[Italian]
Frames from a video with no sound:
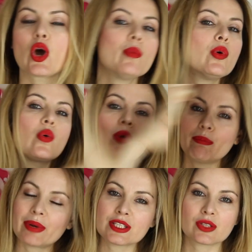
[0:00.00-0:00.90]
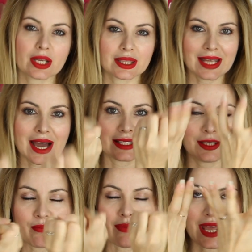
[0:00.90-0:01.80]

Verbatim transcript: Comunque, presto che tardi,